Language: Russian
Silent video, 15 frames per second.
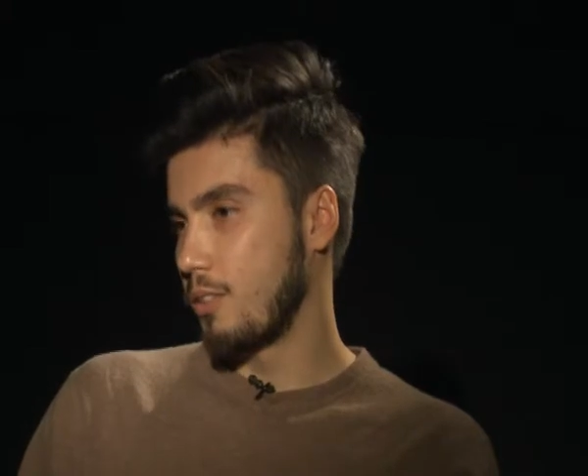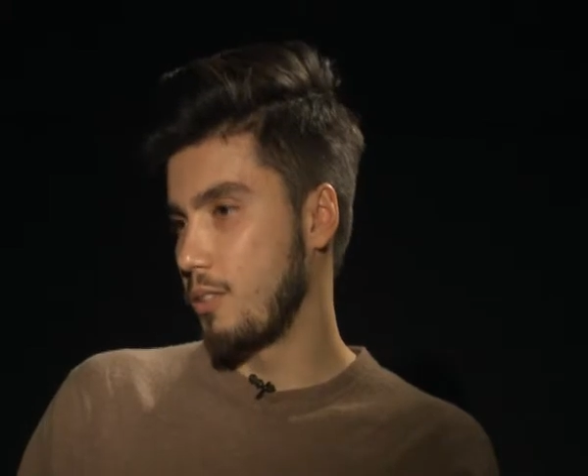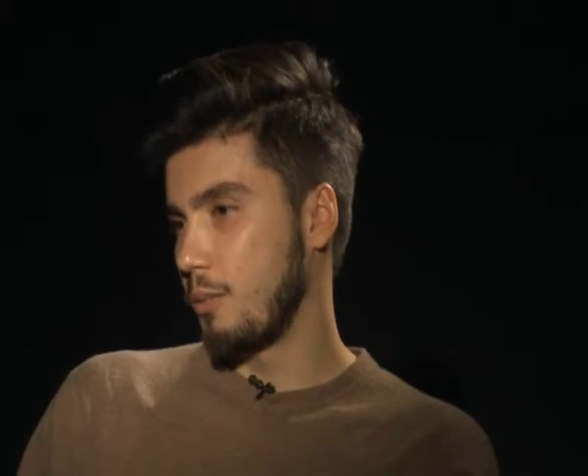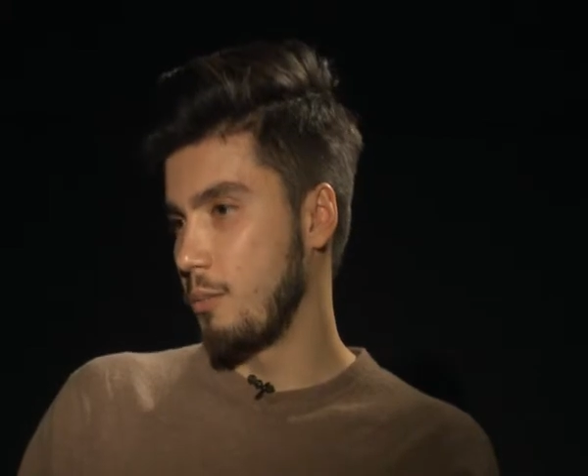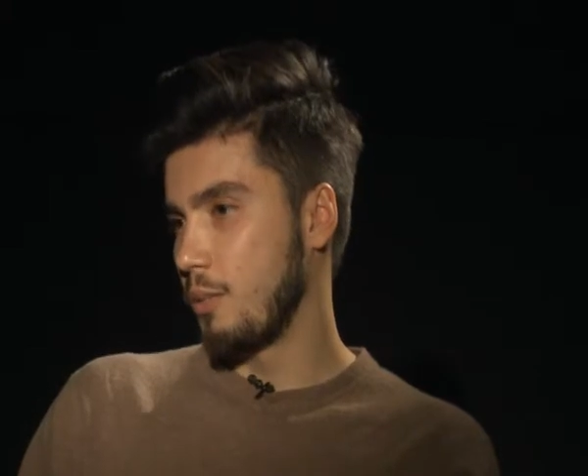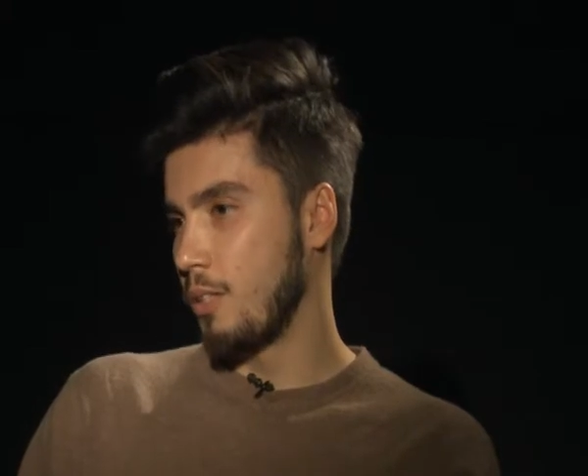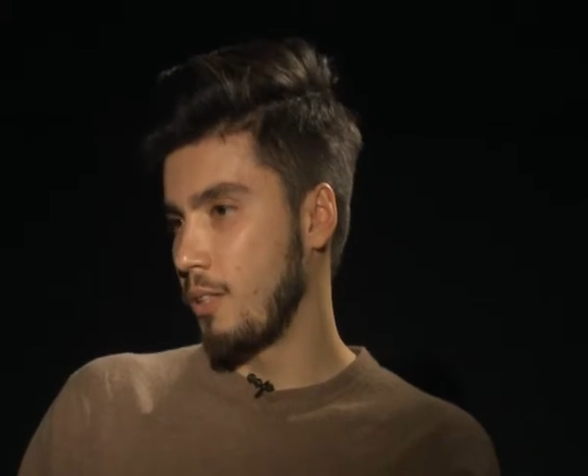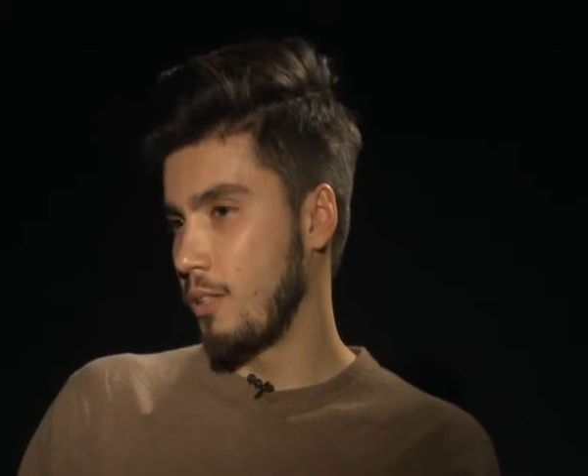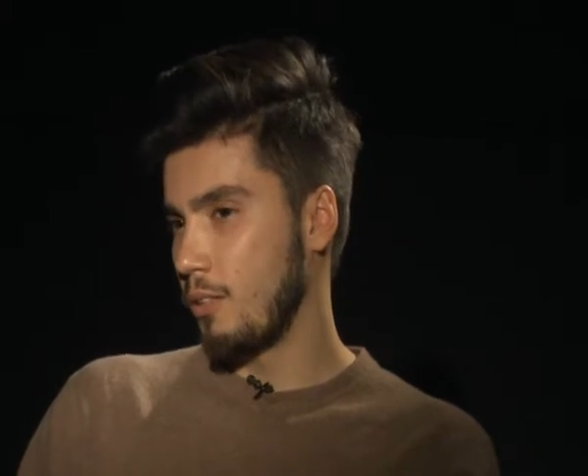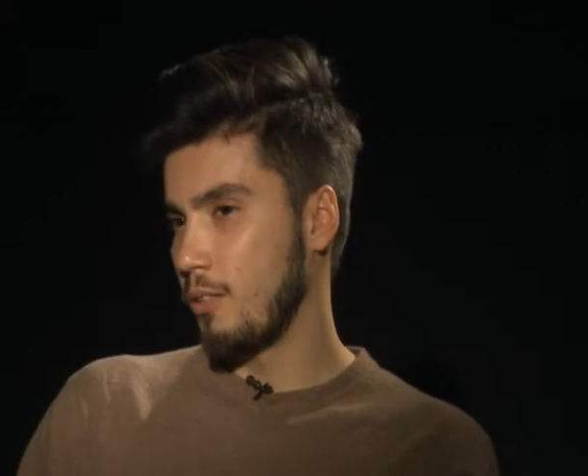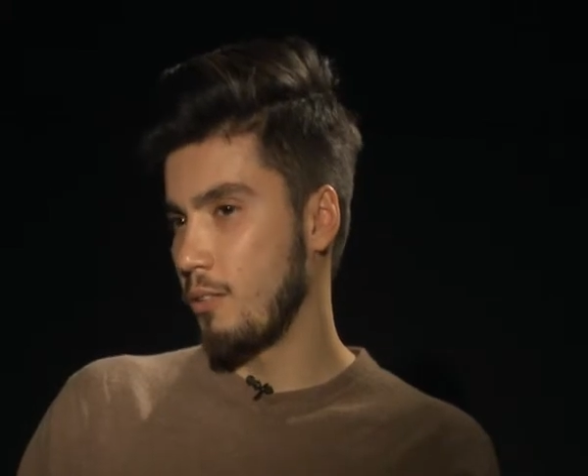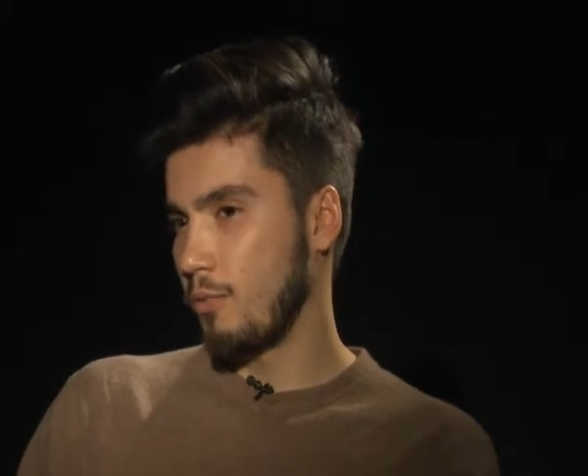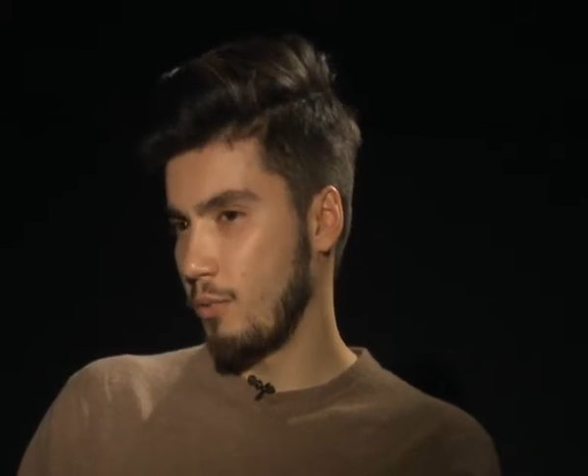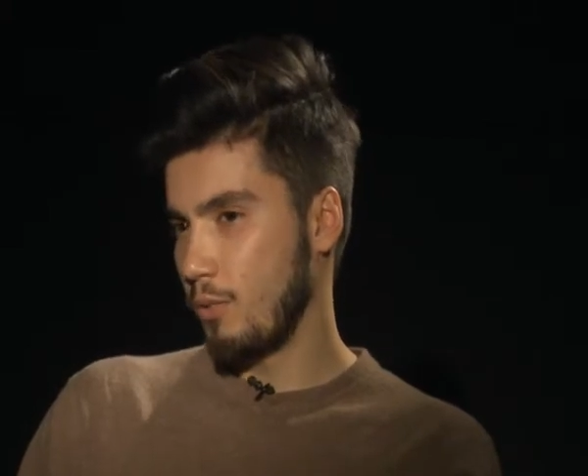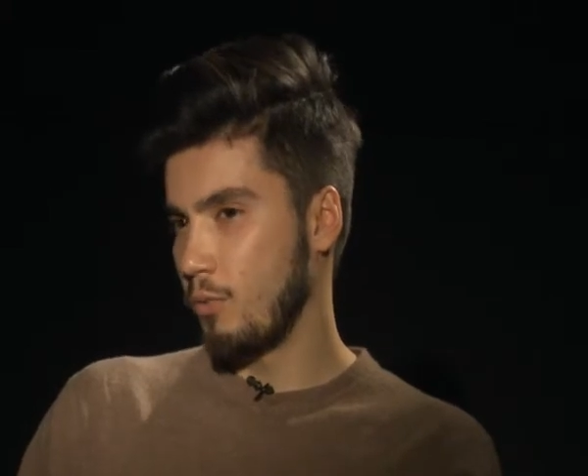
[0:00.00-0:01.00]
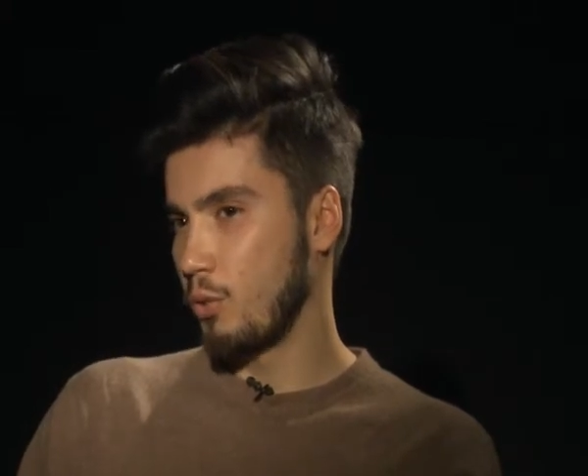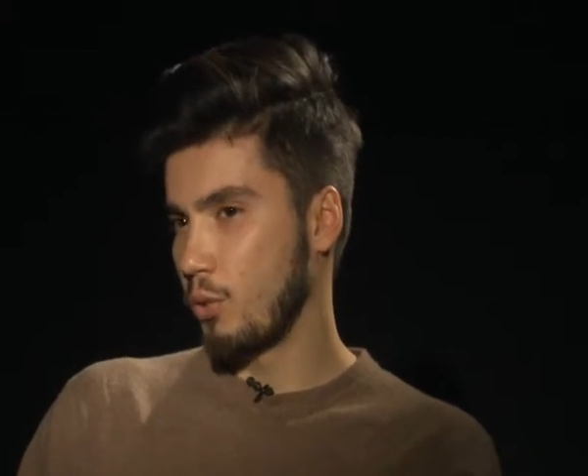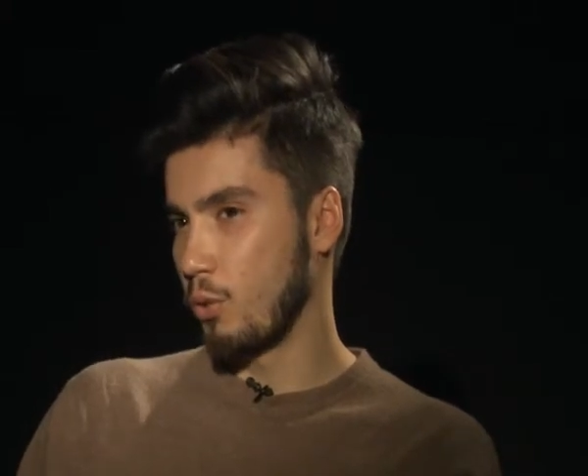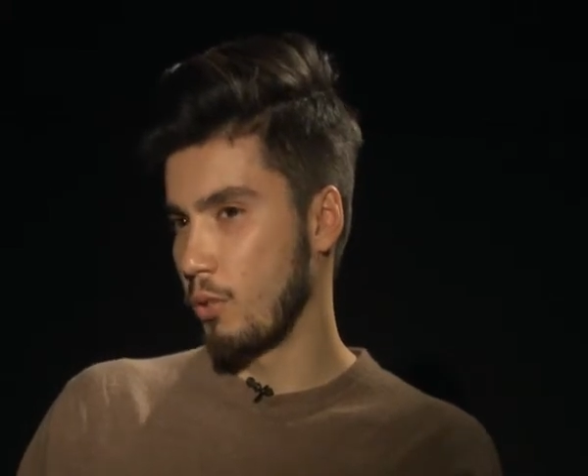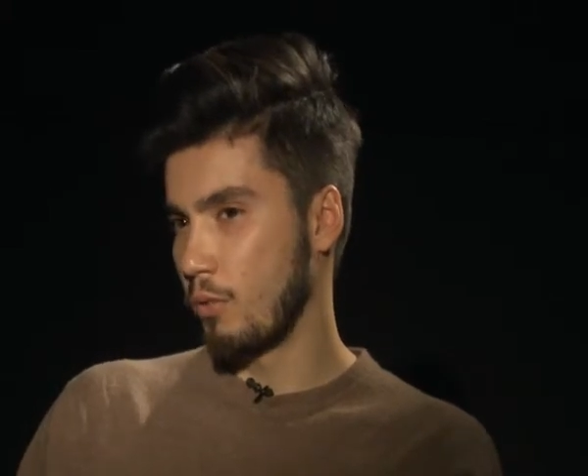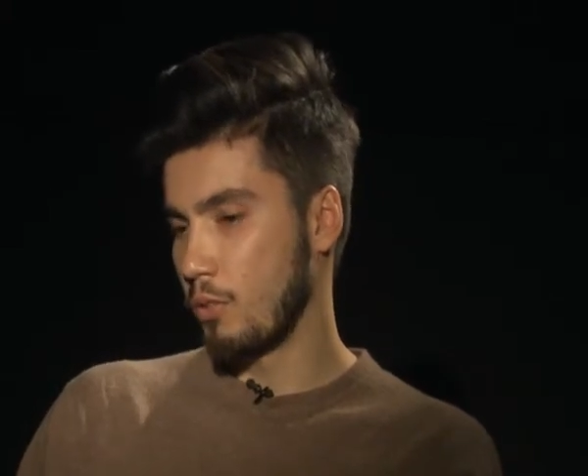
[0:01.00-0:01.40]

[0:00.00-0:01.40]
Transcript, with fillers: семья и, и все.